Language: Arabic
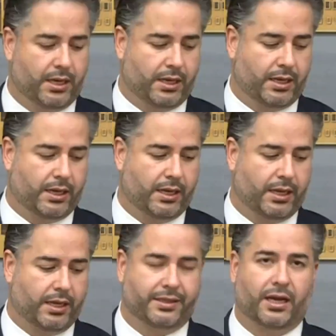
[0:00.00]

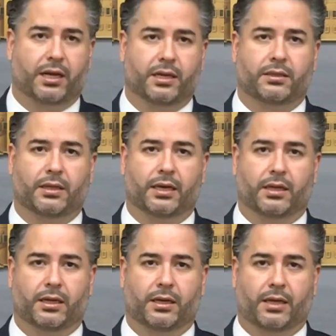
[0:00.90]
اداره
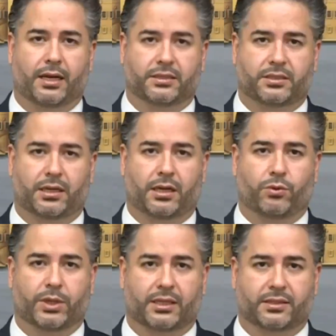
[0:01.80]
الاستيراد
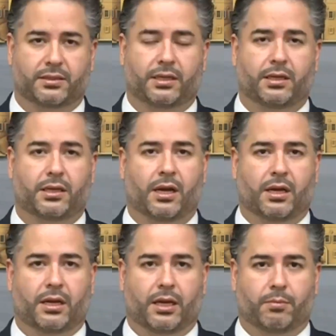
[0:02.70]
والتصدير،
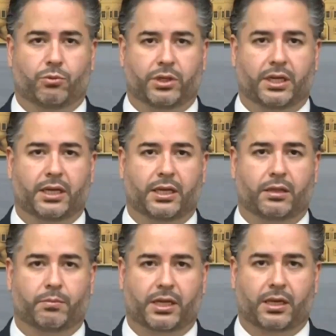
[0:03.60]
مديريه
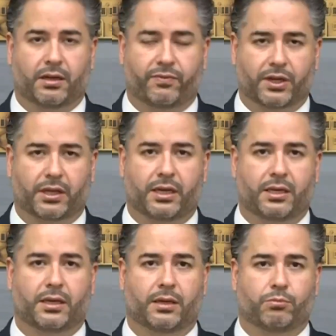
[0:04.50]
الملكيه
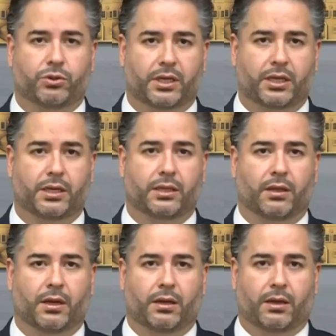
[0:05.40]
الفكريه، مديريه
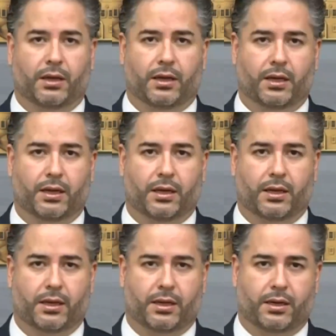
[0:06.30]

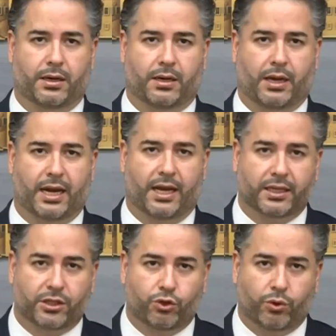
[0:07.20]

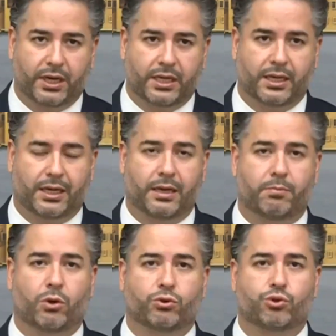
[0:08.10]
العلاقات الدوليه اللي
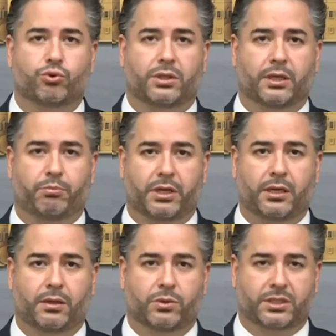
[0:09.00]
موجوده
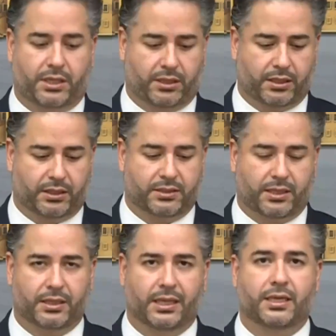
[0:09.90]
بوزاره
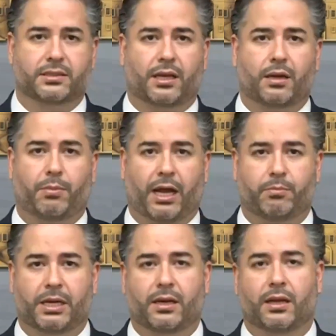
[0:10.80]
الاقتصاد هي صلب
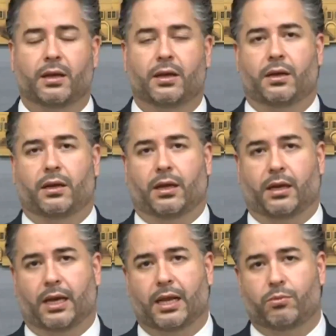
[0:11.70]
عمل
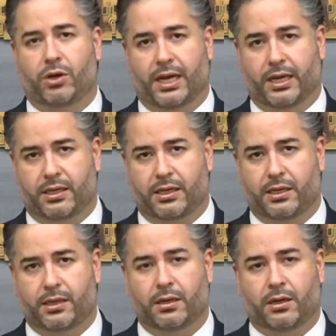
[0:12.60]
آه،
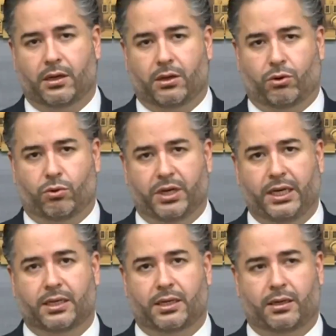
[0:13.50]
هالملحقيين
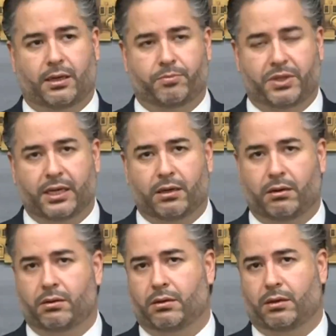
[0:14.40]
ونحن ابدينا
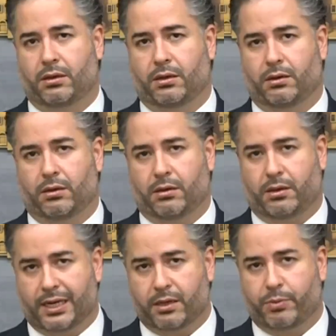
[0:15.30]
آه، آه،
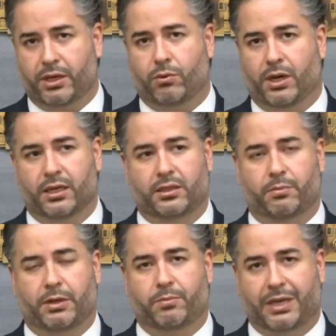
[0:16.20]
رغبة
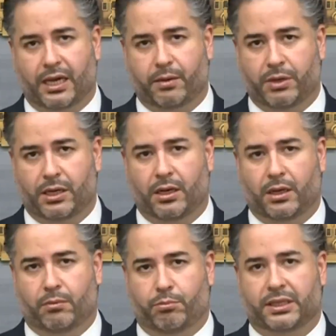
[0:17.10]
واهتمام كامل
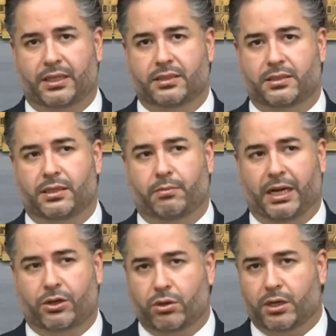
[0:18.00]
بالتنسيق مع
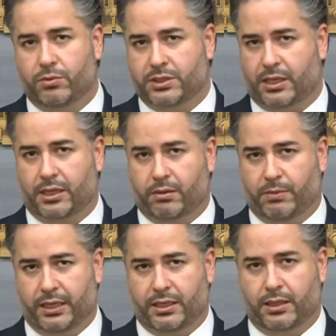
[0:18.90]
كل الوزارات
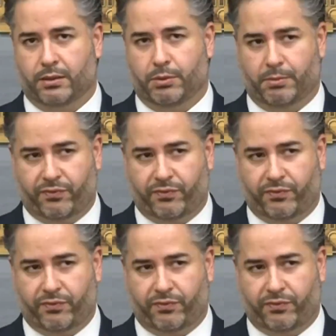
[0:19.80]
المعنية بما